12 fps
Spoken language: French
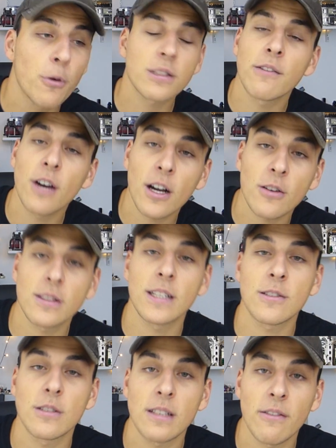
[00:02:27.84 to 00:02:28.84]
pour savoir quand est-ce
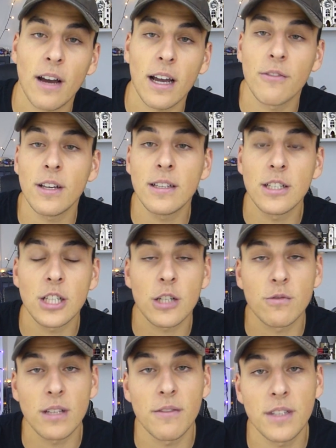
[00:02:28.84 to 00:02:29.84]
que ça va arriver, déjà je
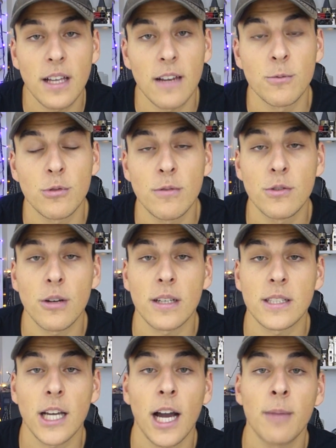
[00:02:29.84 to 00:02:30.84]
vous invite à aller me suivre sur
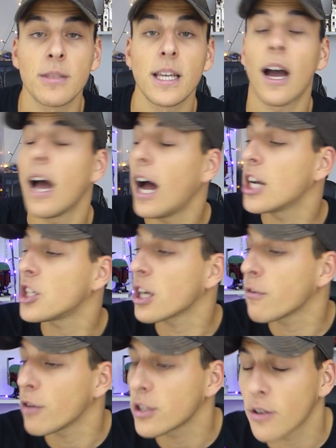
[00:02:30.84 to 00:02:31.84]
Instagram car à
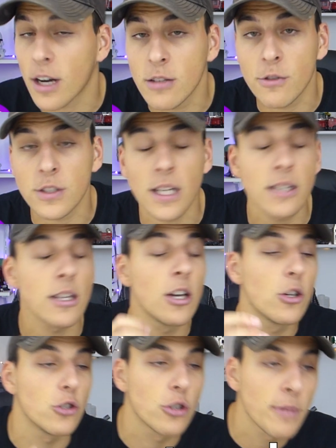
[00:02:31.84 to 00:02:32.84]
chaque fois qu'il y aura un nouveau set,
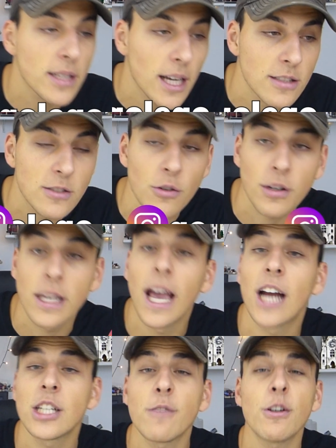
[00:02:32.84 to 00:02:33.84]
je mettrai une story.
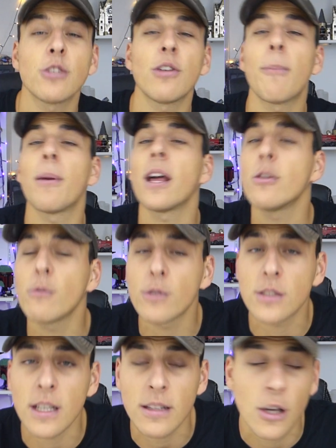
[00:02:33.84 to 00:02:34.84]
À chaque fois qu'il y aura plein de nouveaux
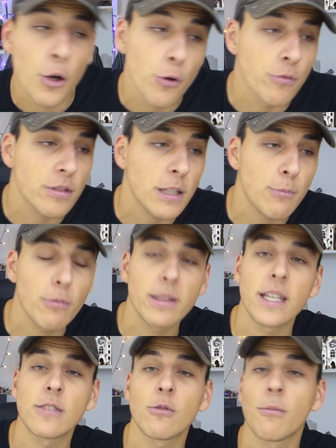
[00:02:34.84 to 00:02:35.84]
sets, une petite
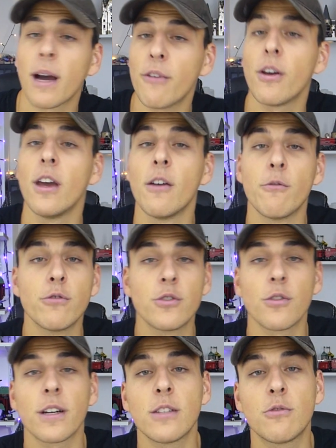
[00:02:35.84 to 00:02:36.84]
publication. Bref, vous
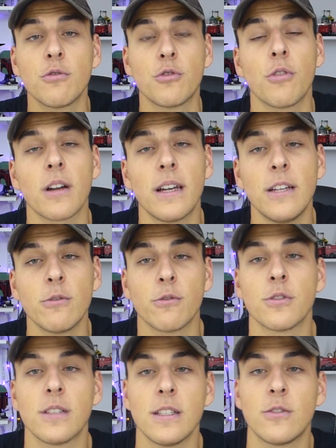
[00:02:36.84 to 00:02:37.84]
aurez toujours les
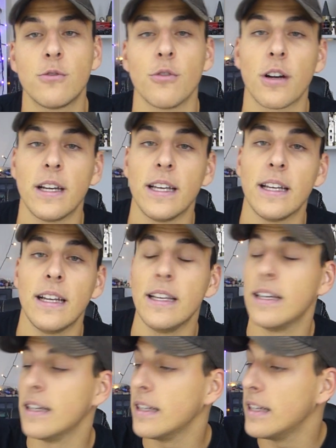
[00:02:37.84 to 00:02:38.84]
nouveautés sur
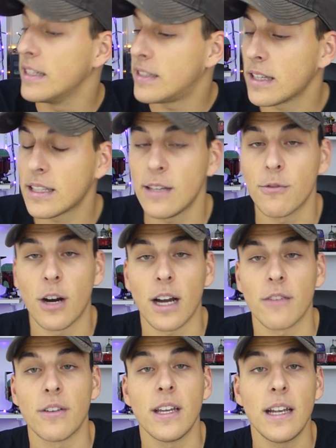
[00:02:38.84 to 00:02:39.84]
les, les sets qui vont
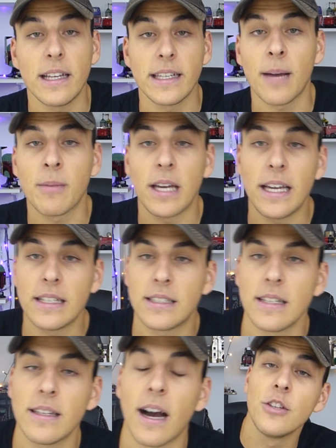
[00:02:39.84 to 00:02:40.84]
arriver, les gammes,
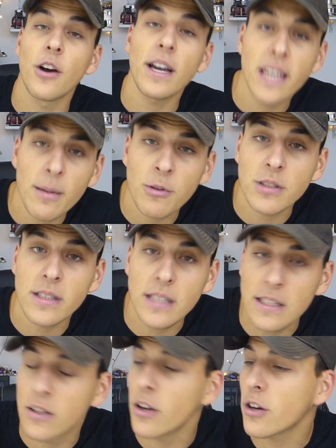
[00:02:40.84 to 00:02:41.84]
etc. Il y aura également des
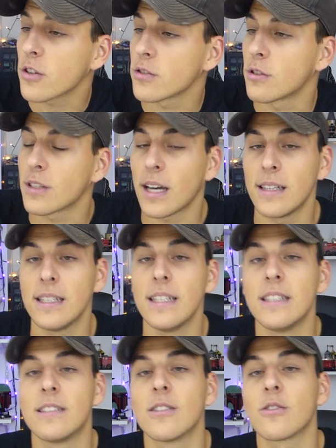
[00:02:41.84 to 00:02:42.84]
teasers quand ce sera
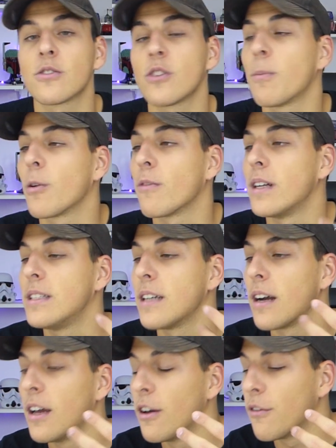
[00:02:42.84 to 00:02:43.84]
des ensembles, on va dire,
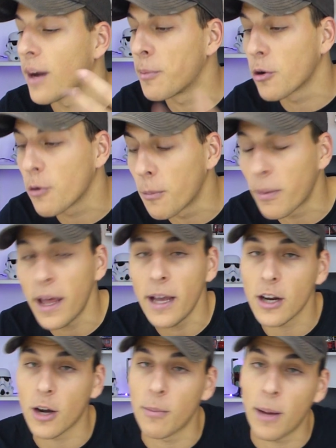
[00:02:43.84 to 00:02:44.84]
vraiment complet,
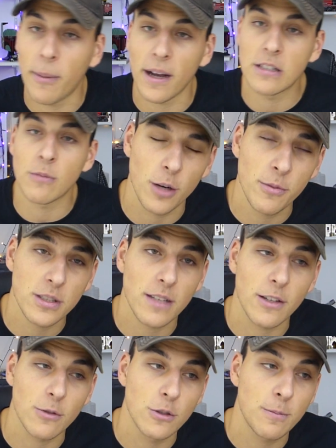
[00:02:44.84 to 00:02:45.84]
comme là par exemple commence
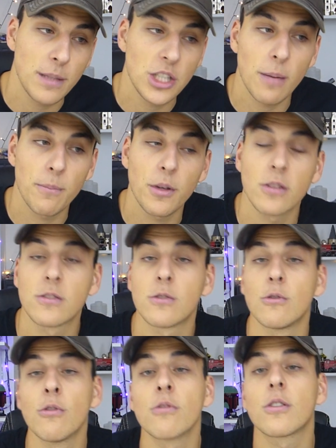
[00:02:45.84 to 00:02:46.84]
avec du Speed Champions.
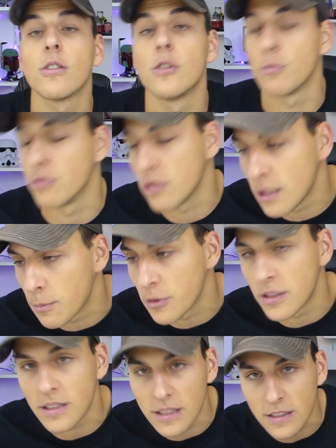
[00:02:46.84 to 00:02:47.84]
Donc, me suis dit
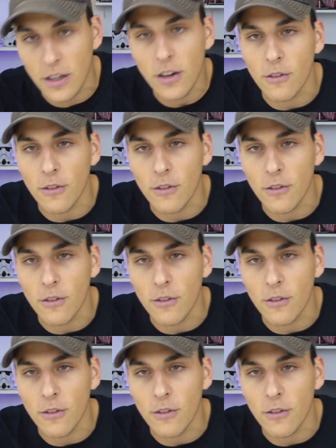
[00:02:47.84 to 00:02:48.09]
petit teaser,